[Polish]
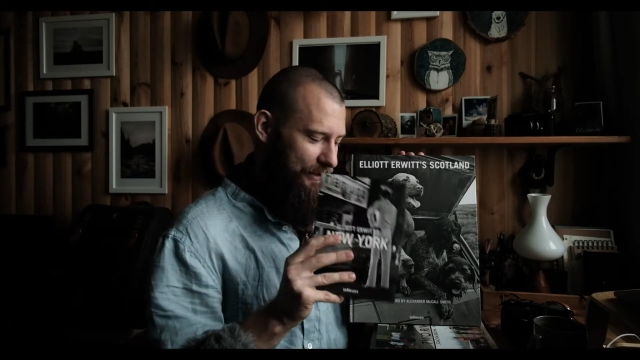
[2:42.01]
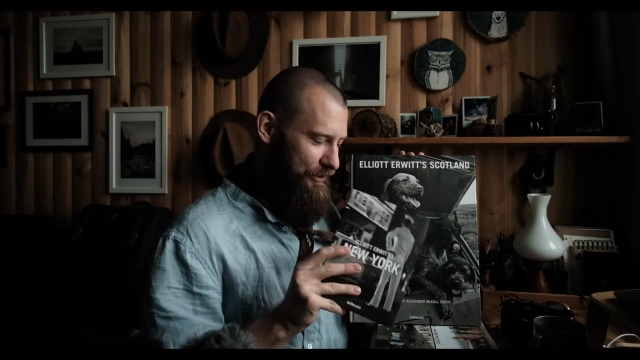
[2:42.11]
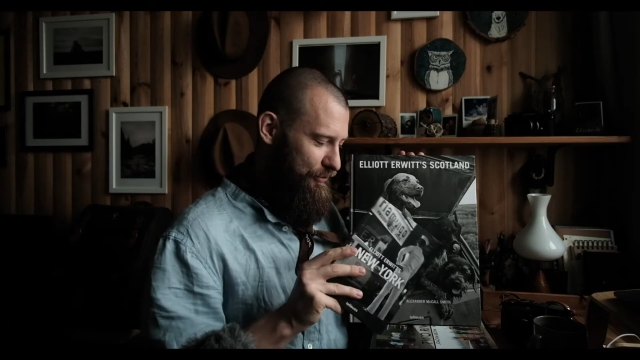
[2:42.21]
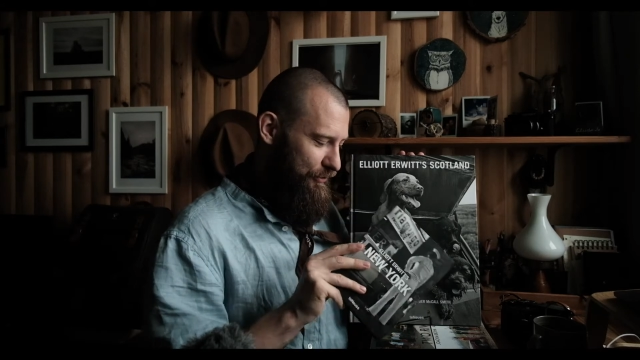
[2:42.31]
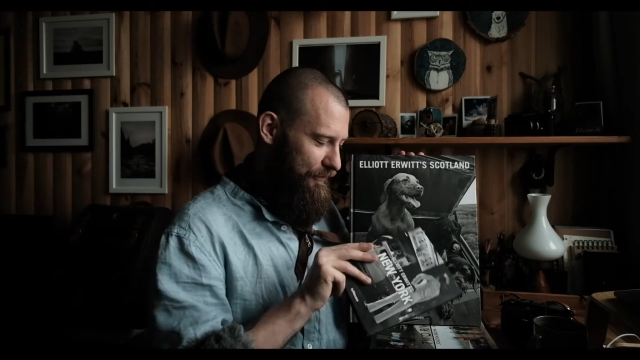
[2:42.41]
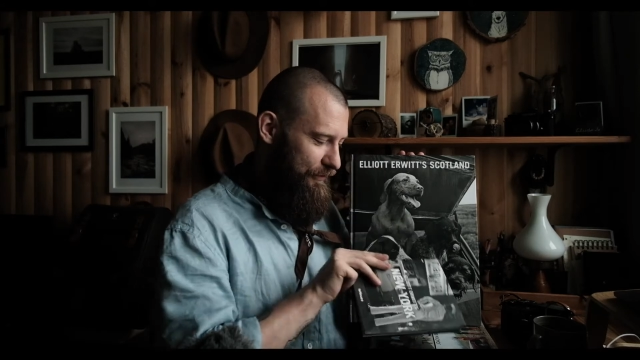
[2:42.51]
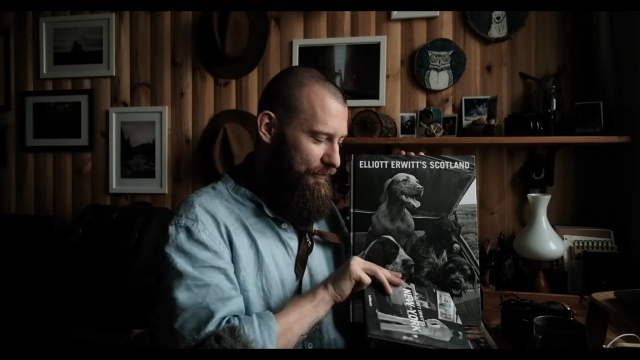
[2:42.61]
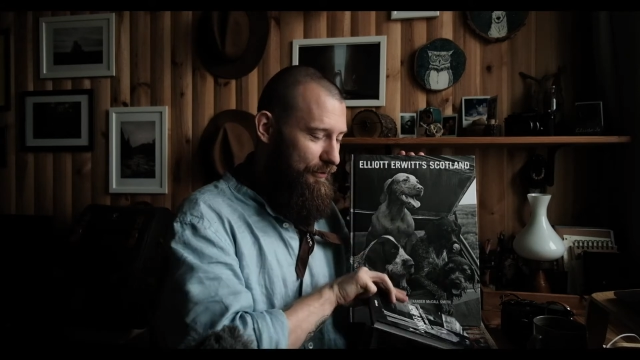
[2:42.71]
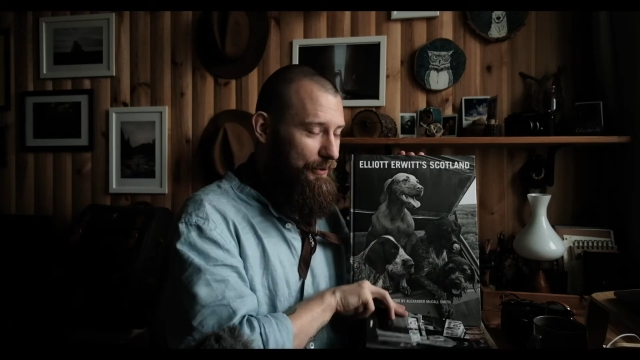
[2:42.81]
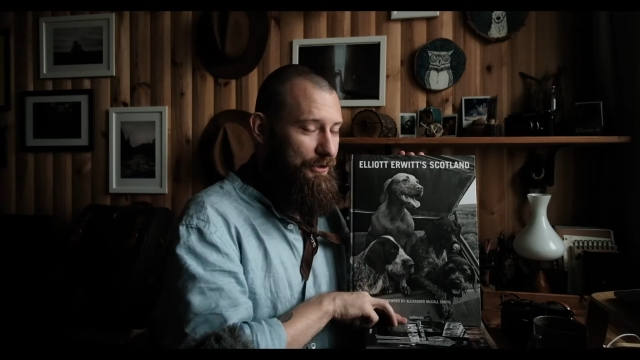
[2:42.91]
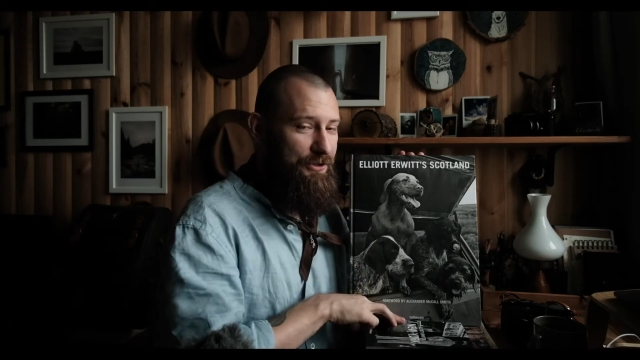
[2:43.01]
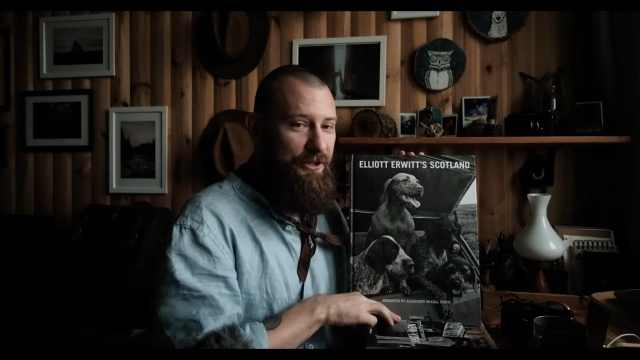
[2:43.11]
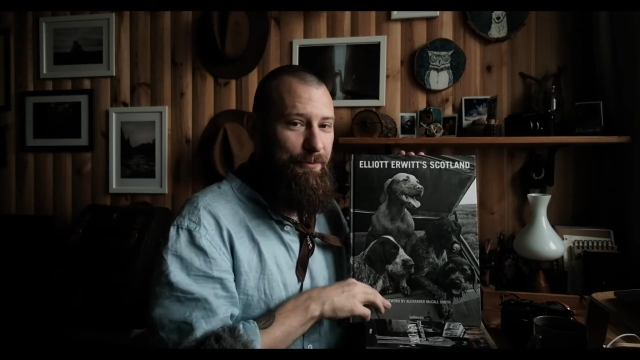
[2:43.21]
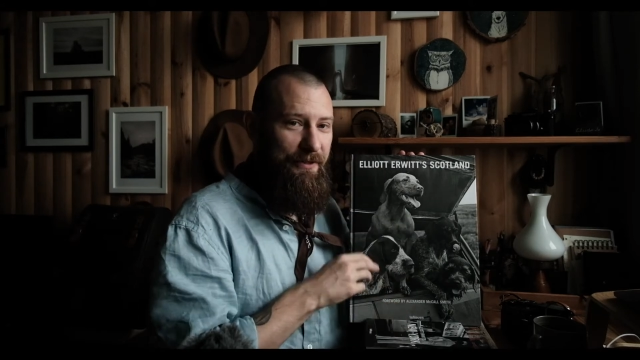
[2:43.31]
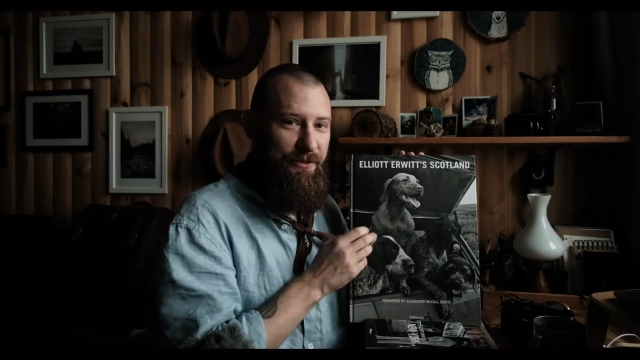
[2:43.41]
kieszonkowej formie, to jest
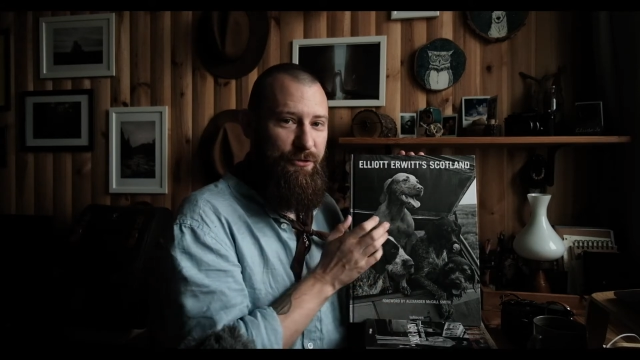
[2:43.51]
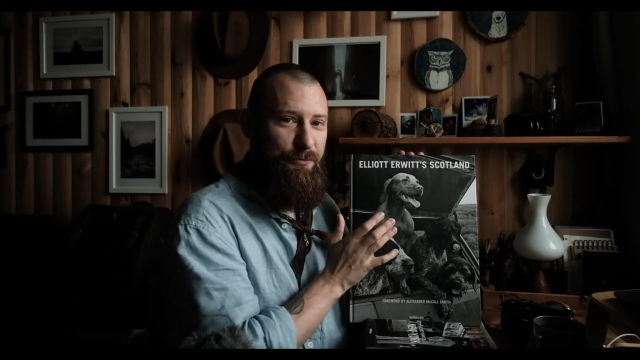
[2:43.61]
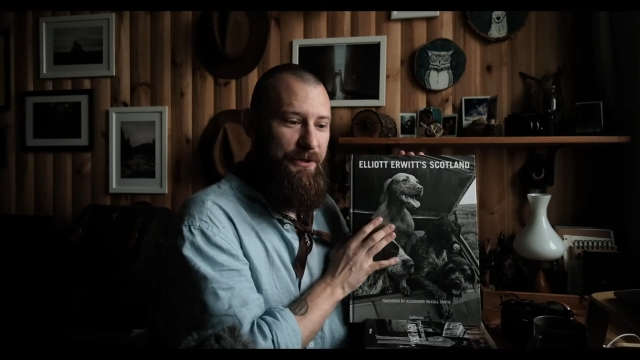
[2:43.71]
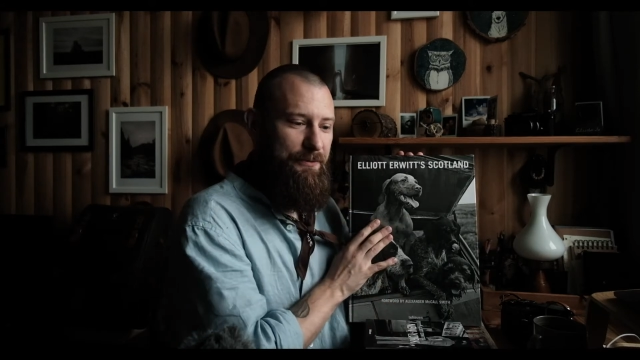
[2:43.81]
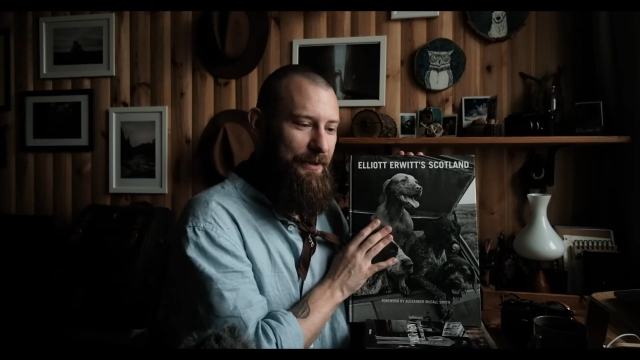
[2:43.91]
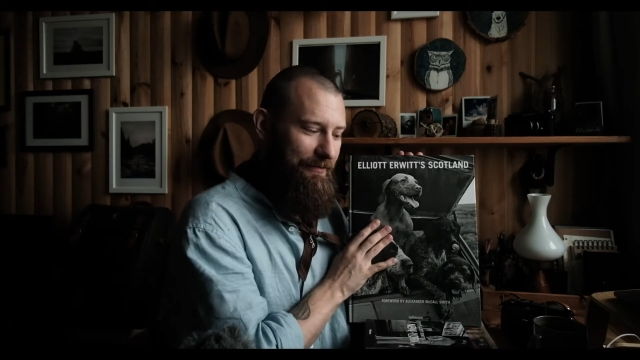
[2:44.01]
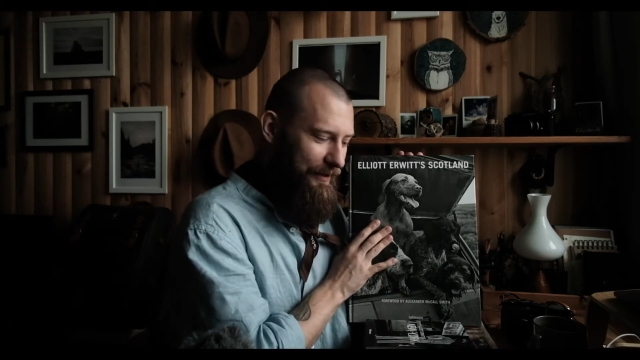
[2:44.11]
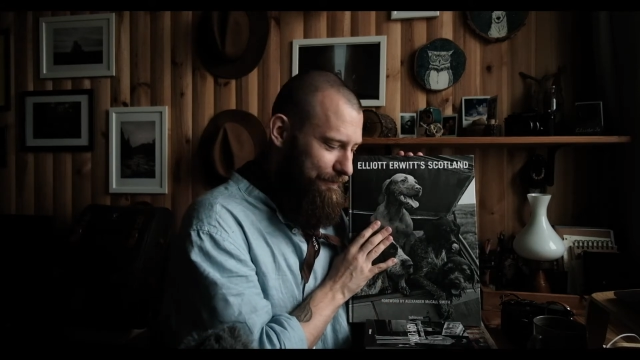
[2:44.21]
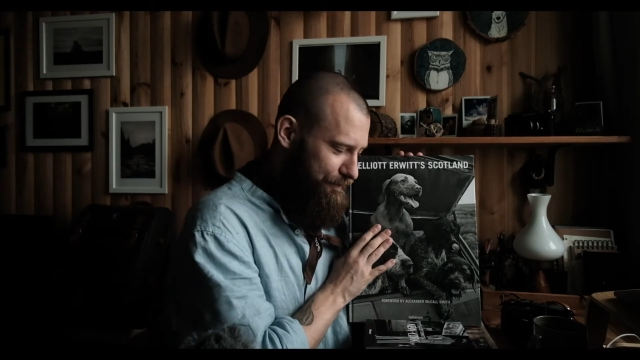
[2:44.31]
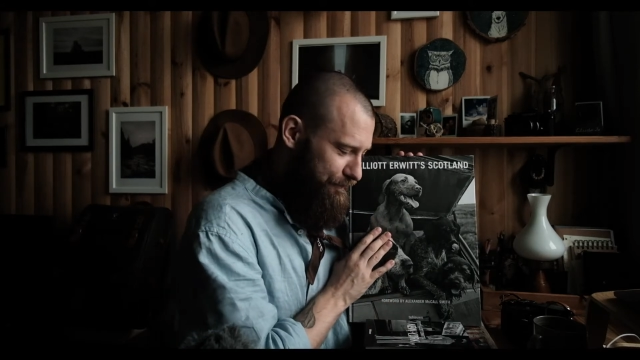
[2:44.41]
naprawdę super sprawa.